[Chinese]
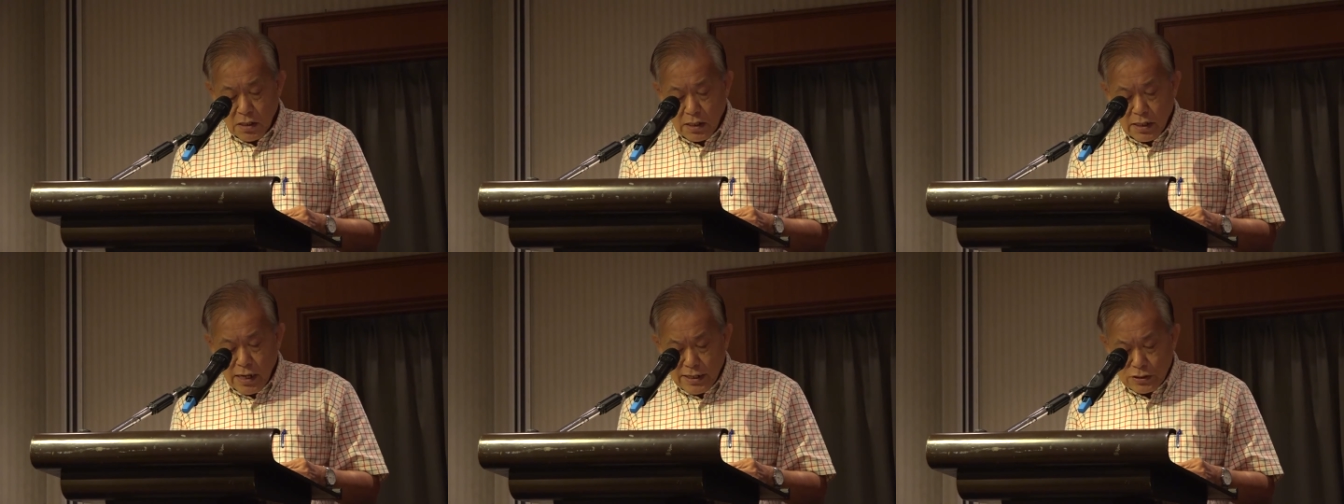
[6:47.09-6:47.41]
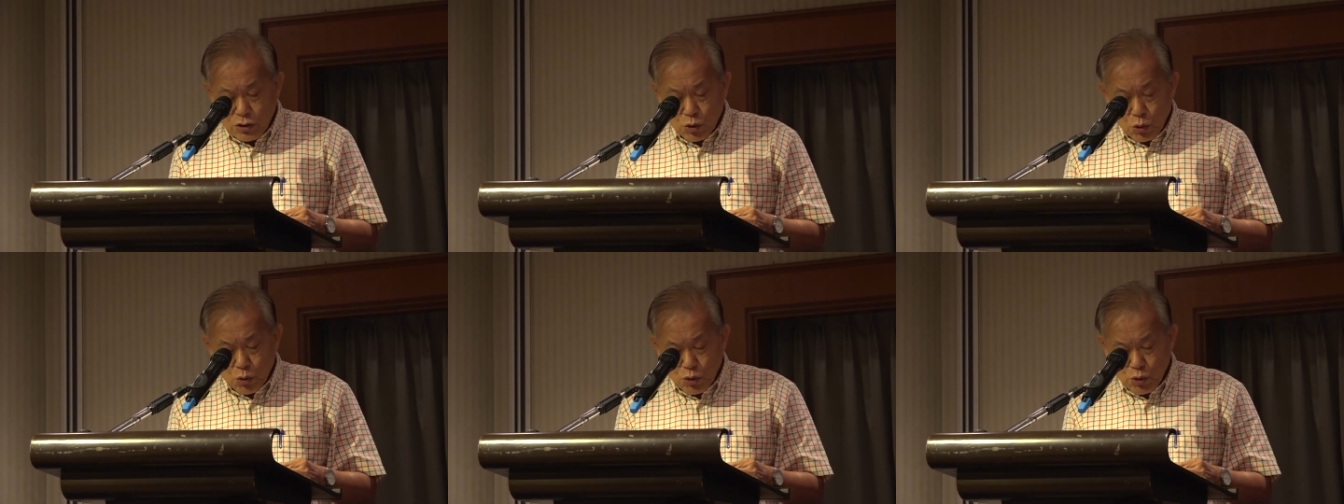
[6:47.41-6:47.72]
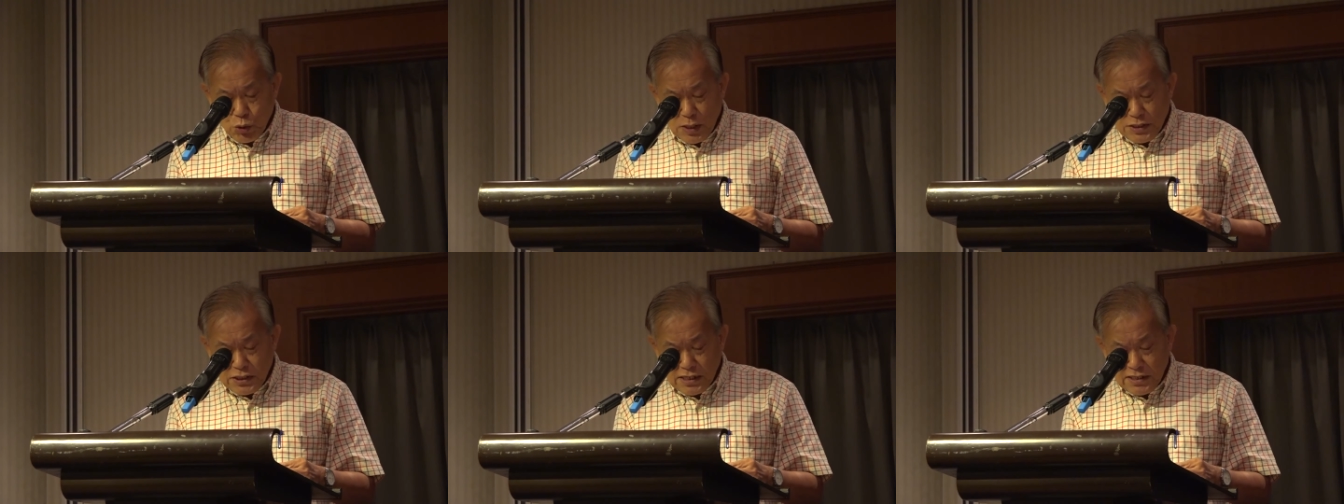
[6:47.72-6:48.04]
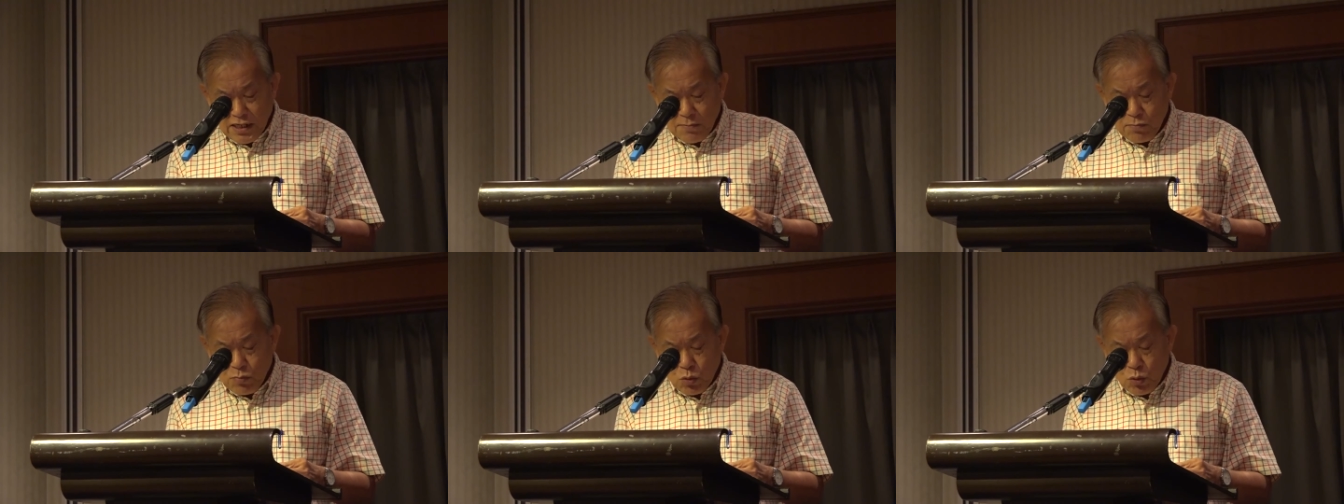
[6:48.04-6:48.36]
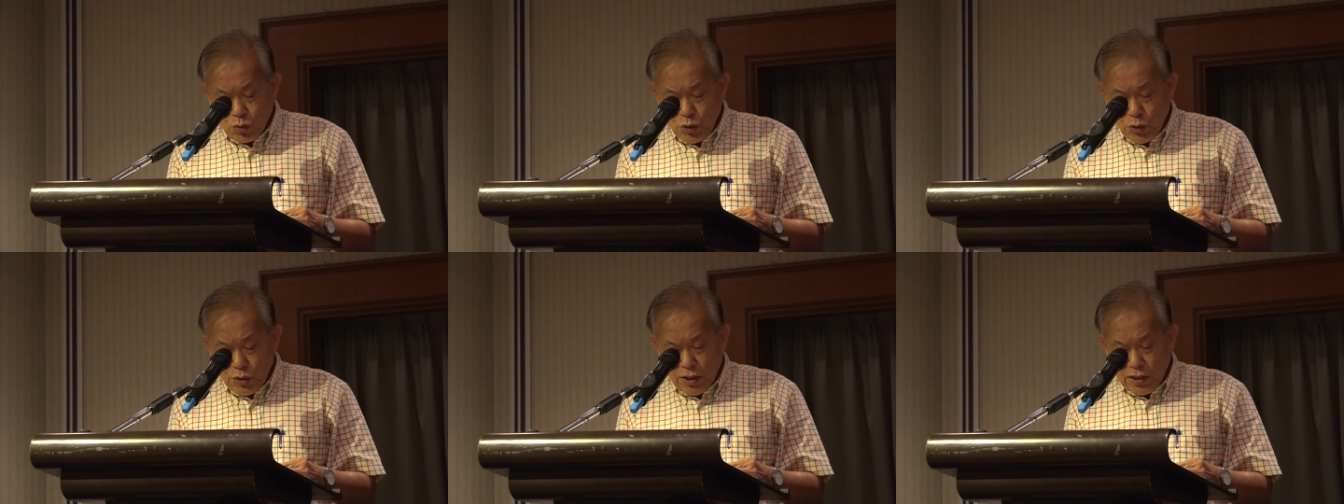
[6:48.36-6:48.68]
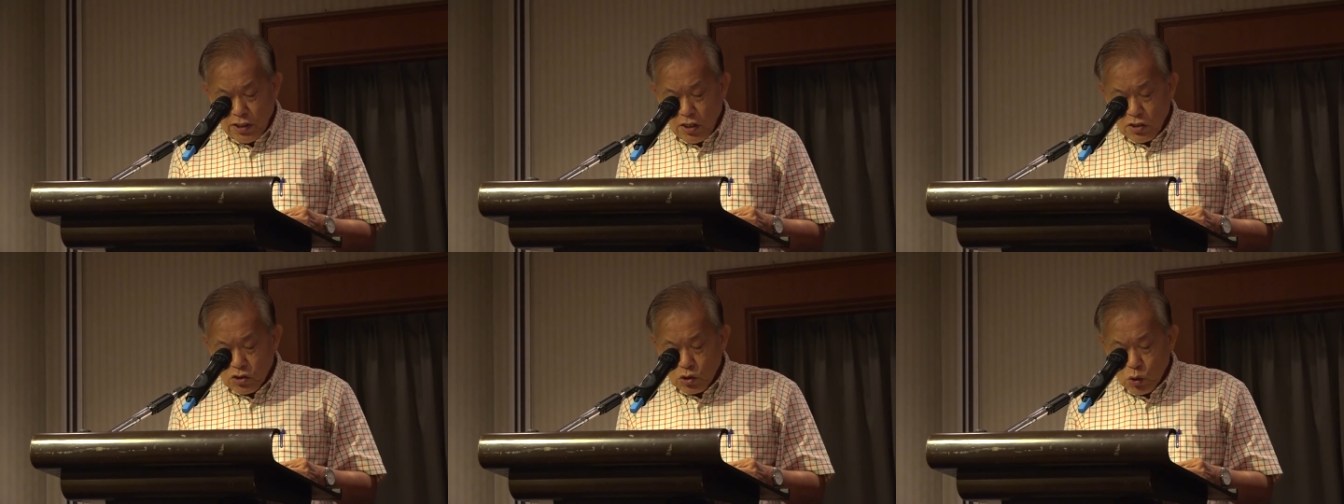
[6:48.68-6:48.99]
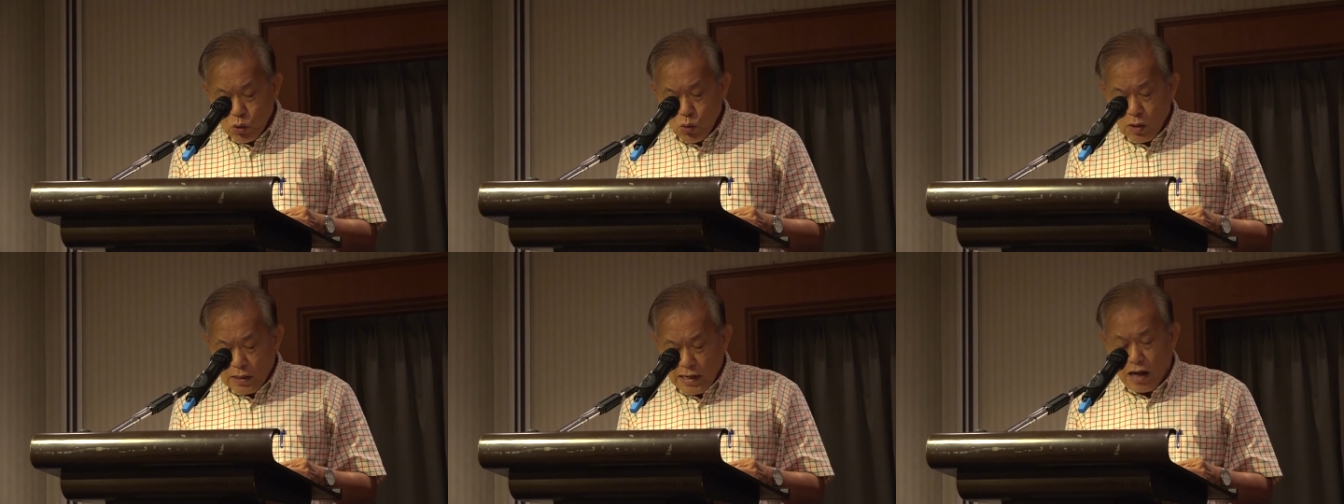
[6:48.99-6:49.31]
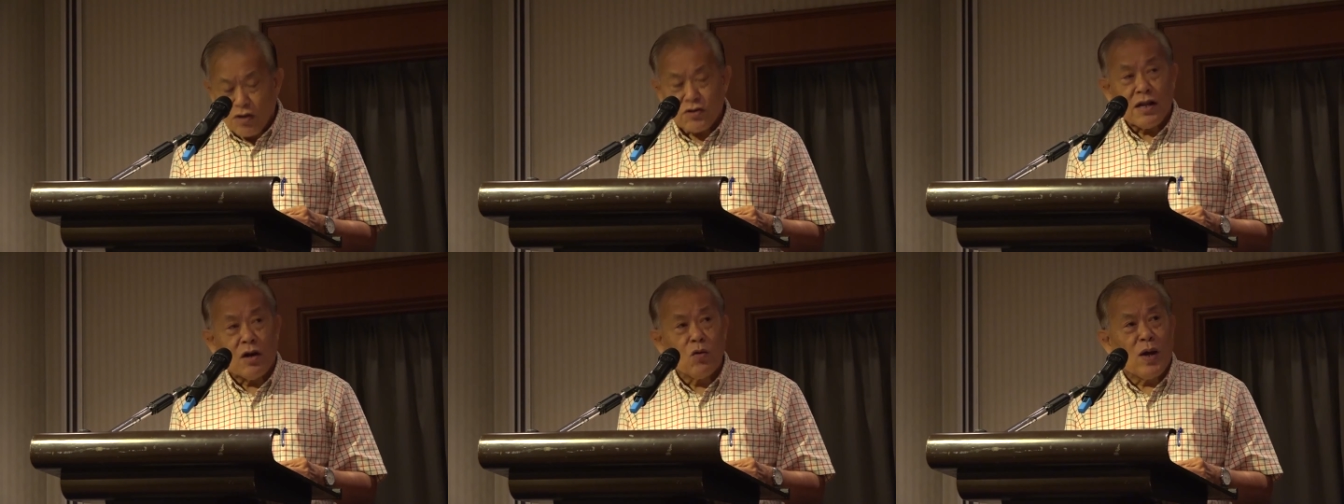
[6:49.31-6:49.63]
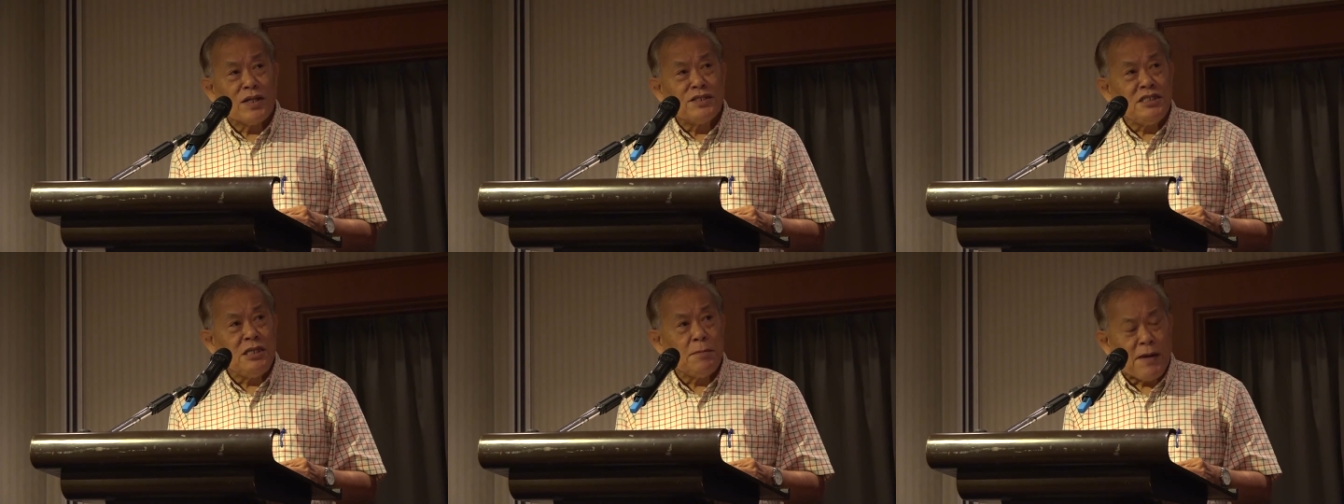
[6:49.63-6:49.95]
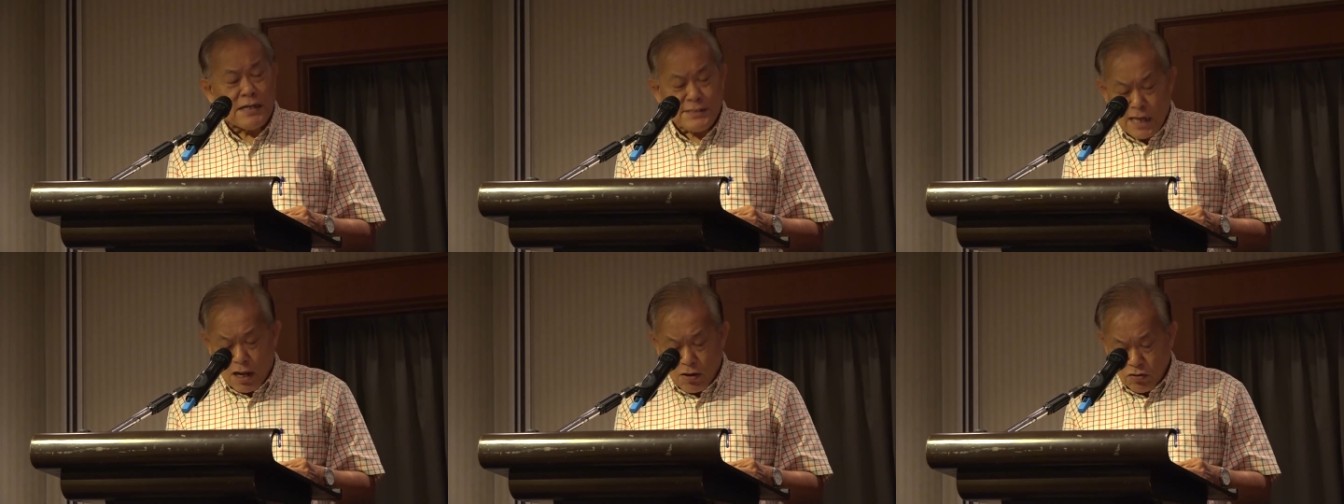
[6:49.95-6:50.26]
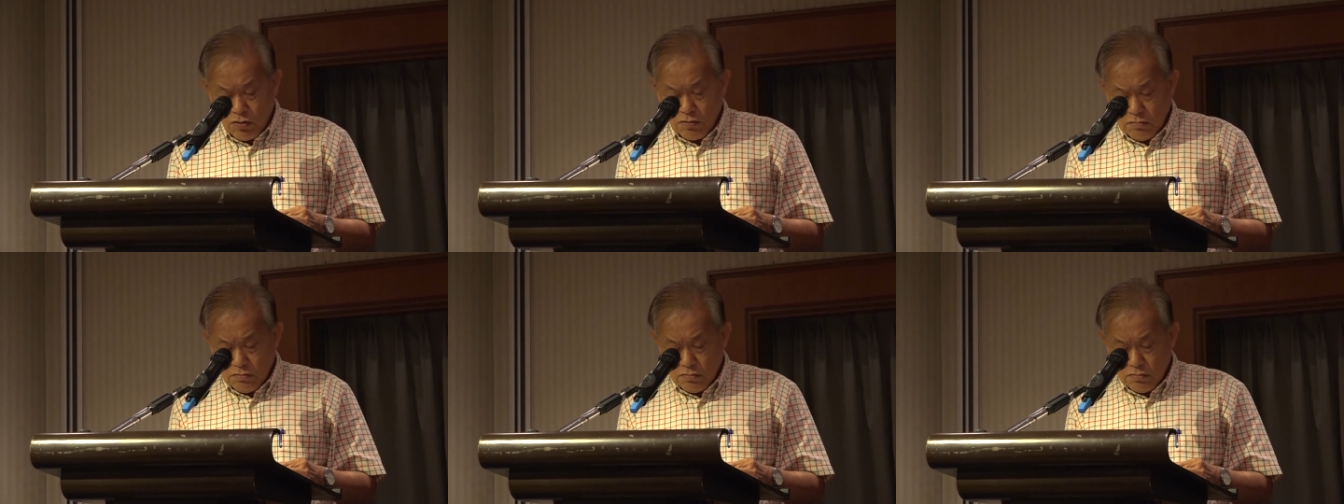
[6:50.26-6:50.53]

各族学生的母语都搞得乱七八糟，